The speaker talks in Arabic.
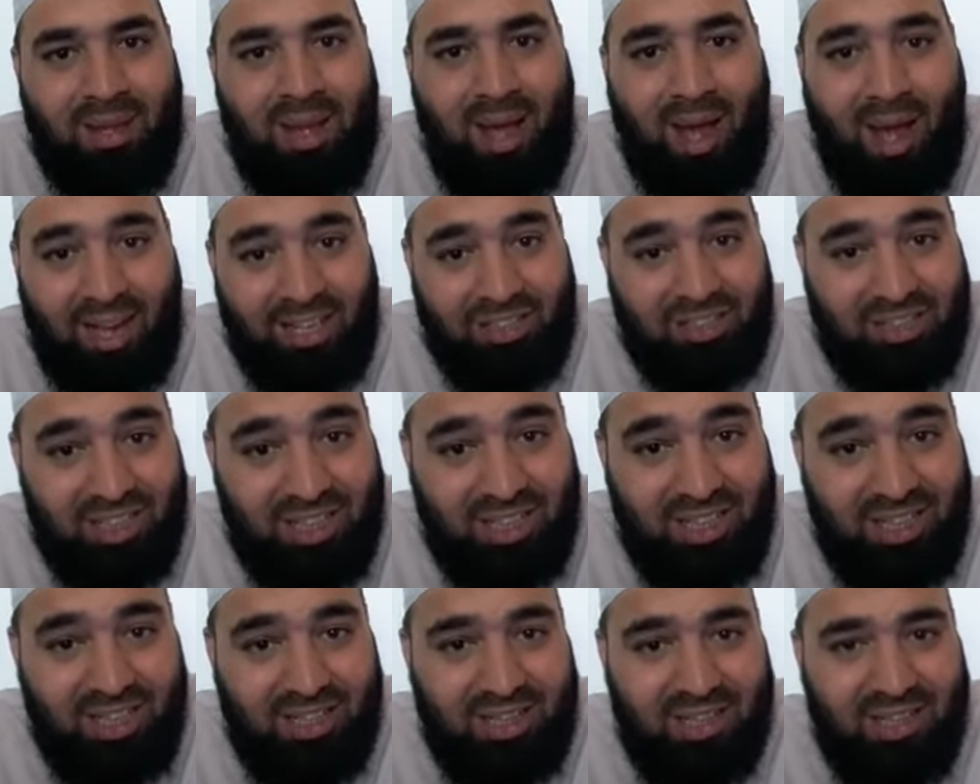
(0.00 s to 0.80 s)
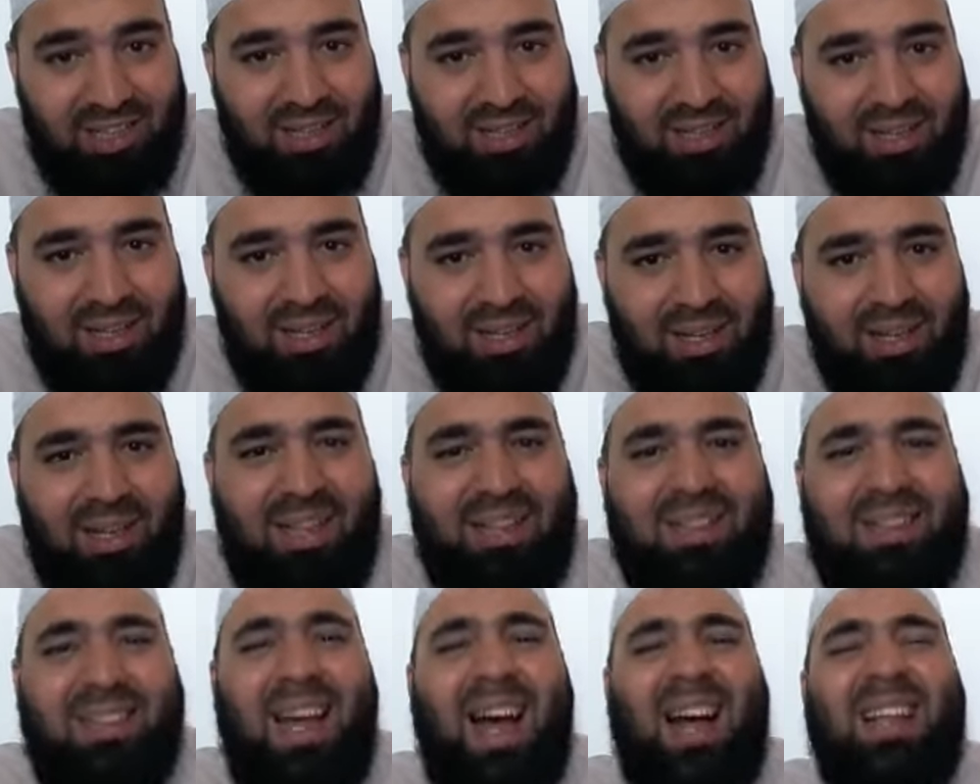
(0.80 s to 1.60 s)
عشي
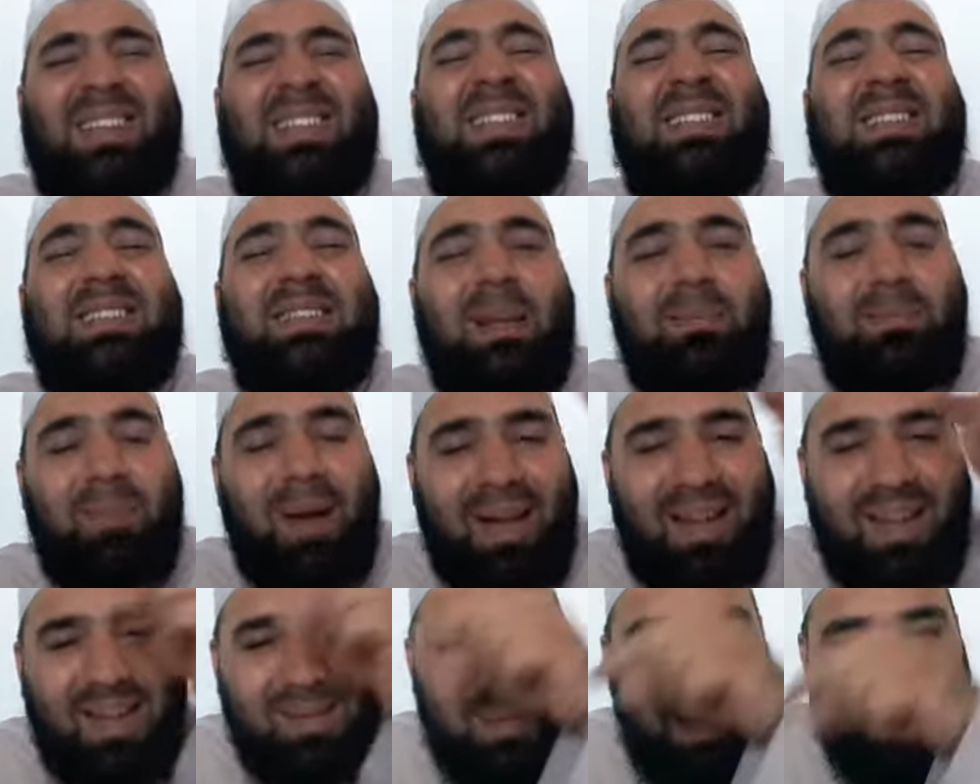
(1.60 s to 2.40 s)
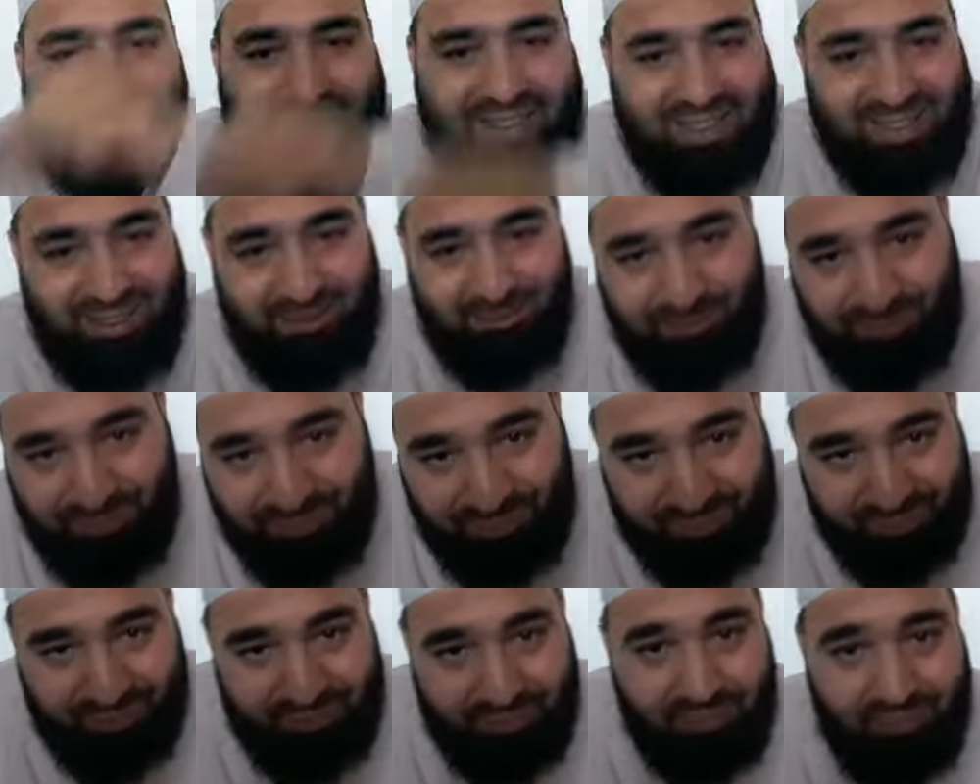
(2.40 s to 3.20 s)
انت حتندم عليه بعدين
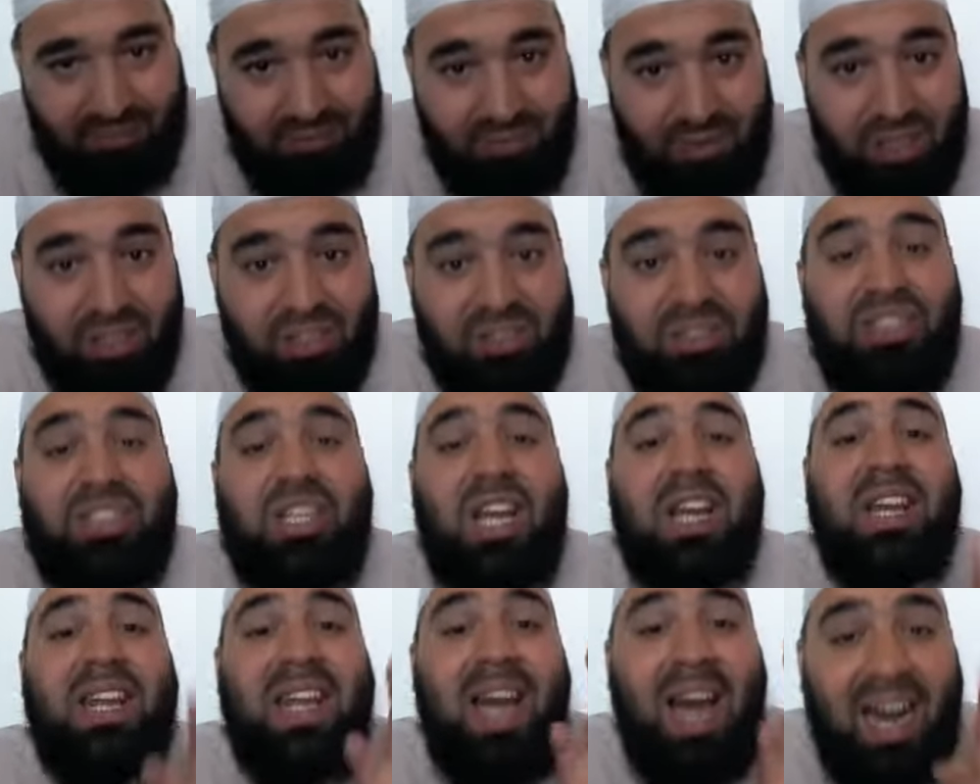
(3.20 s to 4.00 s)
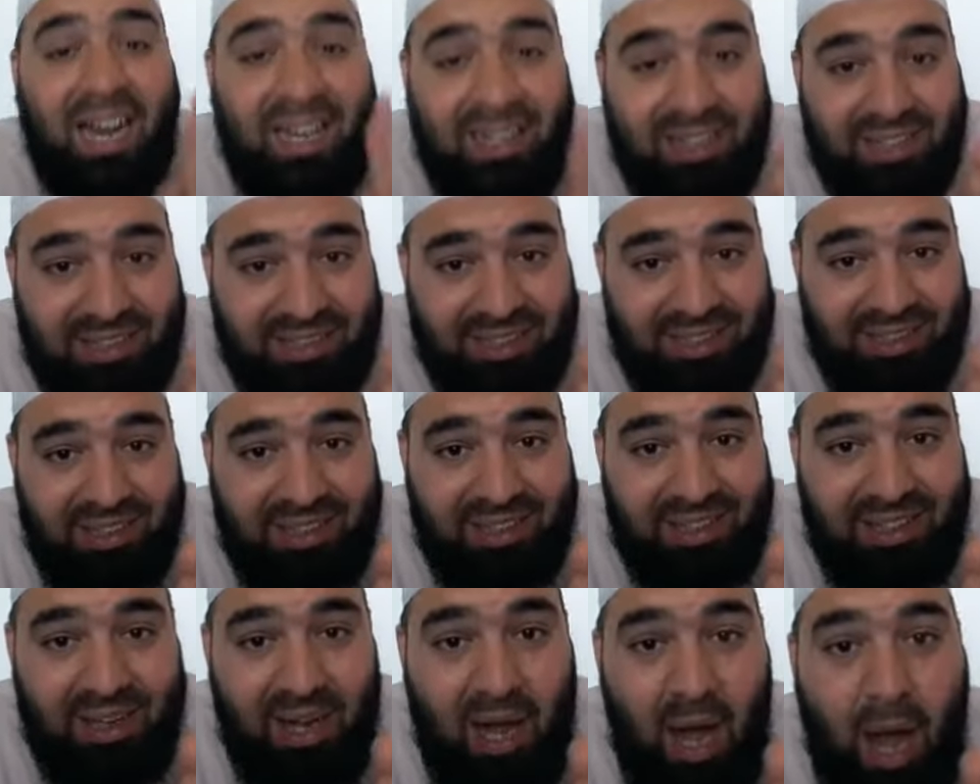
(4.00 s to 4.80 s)
الشريعه
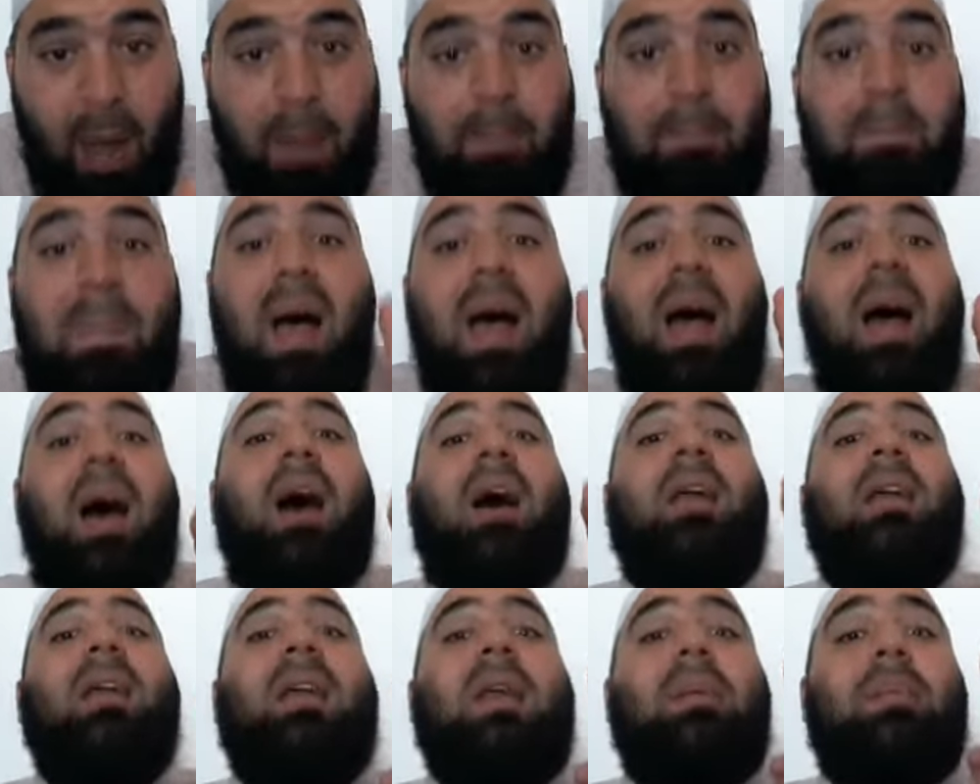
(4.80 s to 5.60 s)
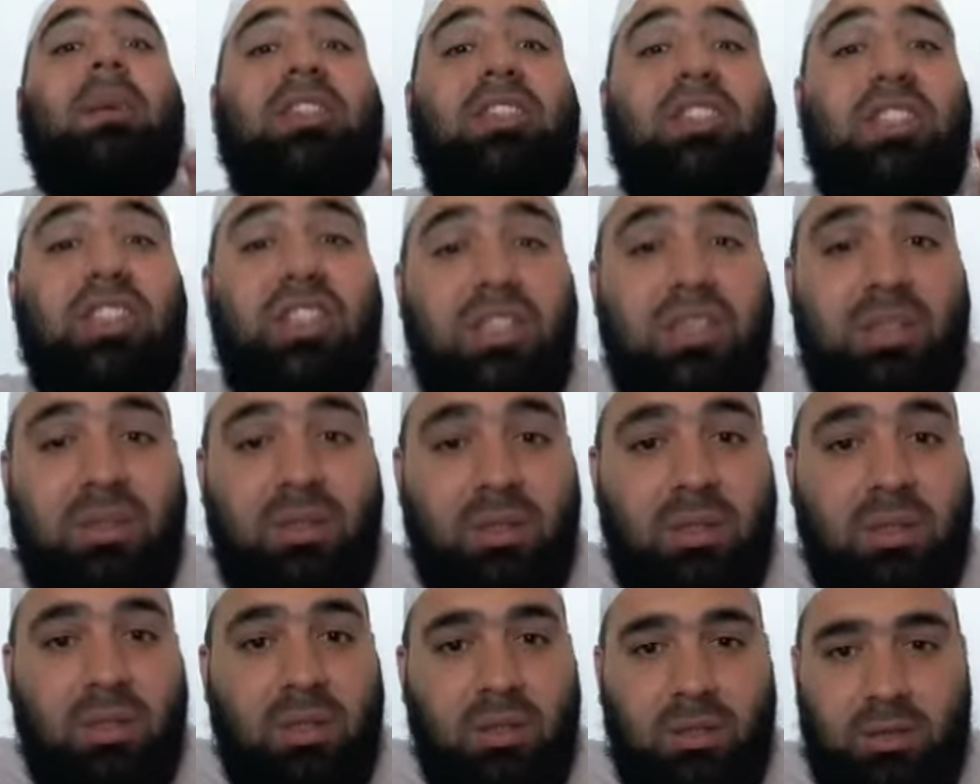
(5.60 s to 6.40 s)
ما حرمت شيء
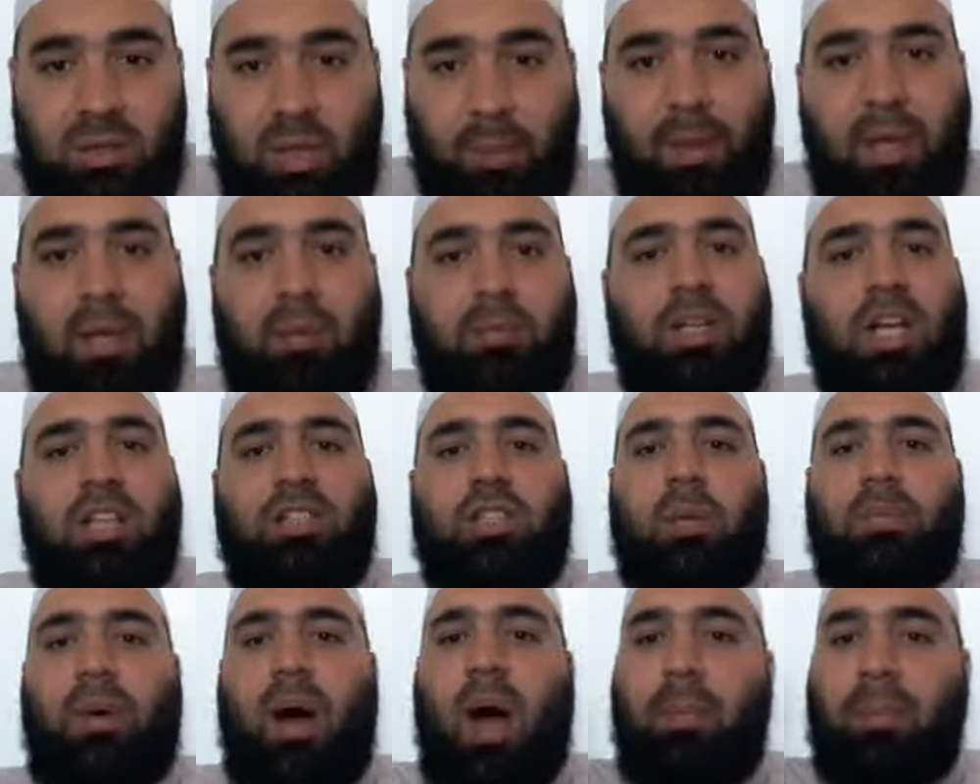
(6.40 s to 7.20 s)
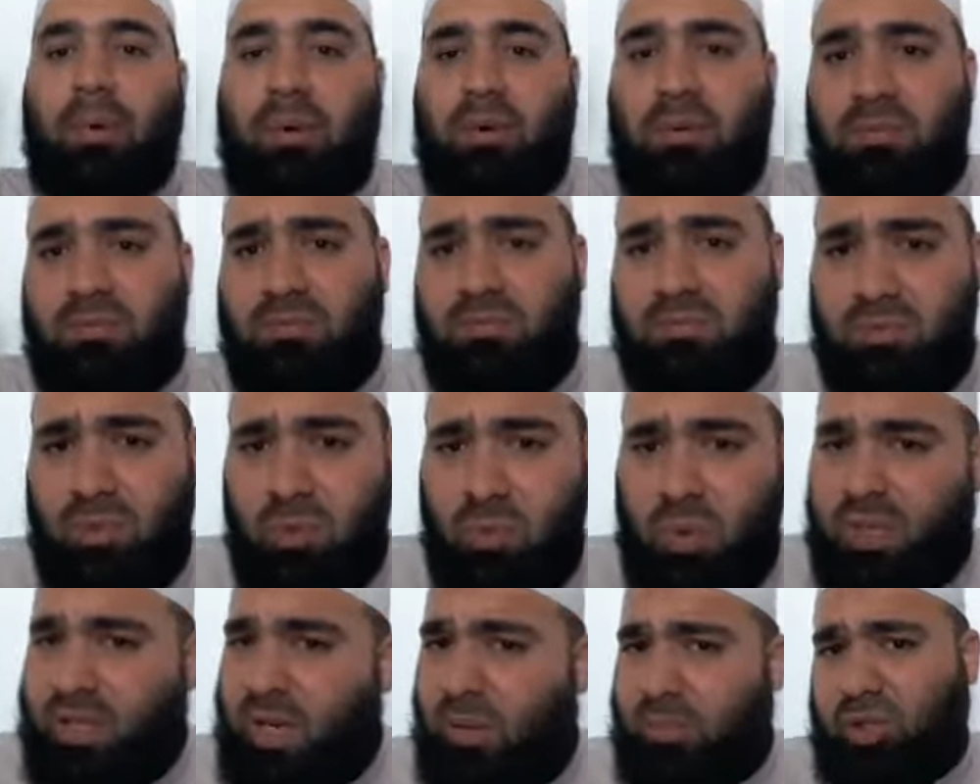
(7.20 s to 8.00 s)
طب انا بدي اشرب خمر
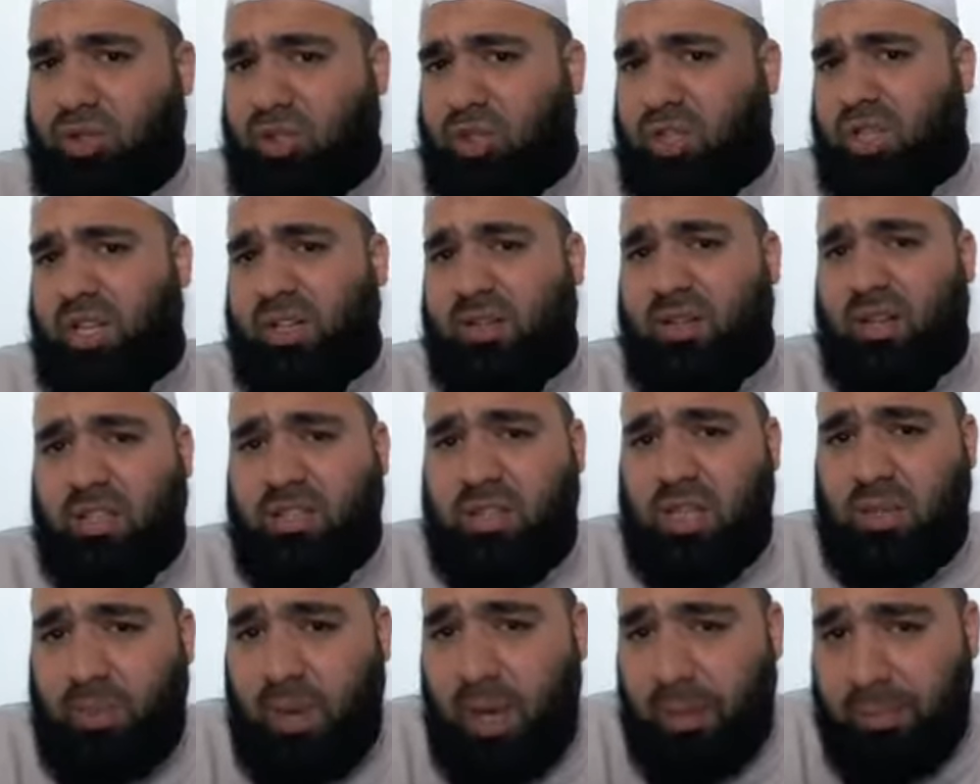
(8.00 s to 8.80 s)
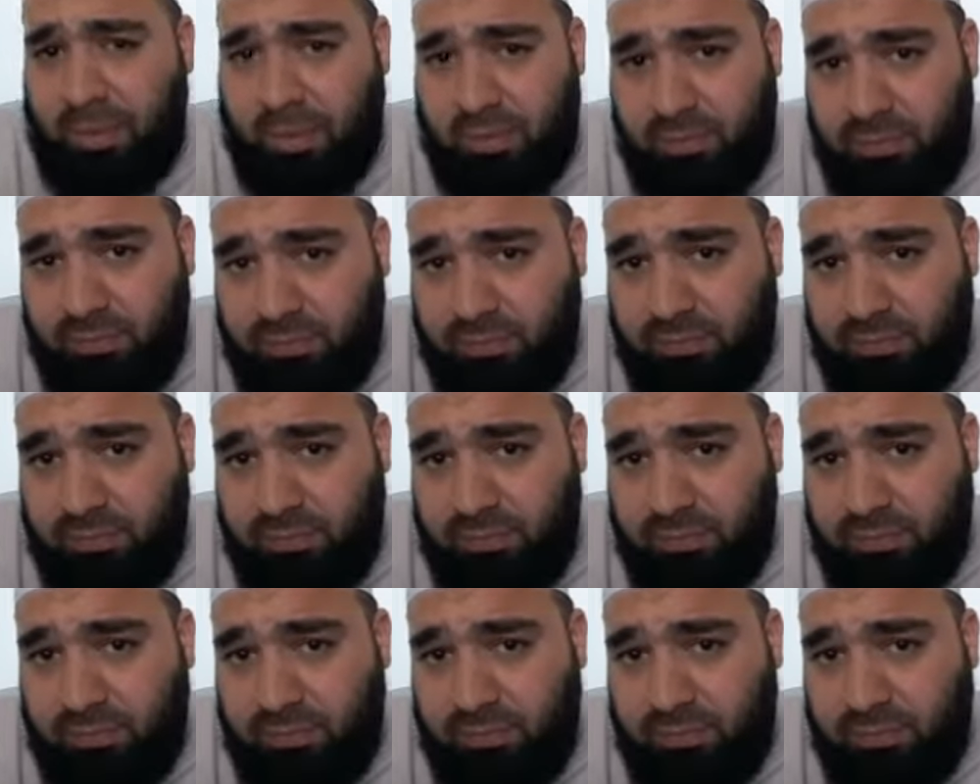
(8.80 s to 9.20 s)
وين المشكله اذا بدي اشرب خمر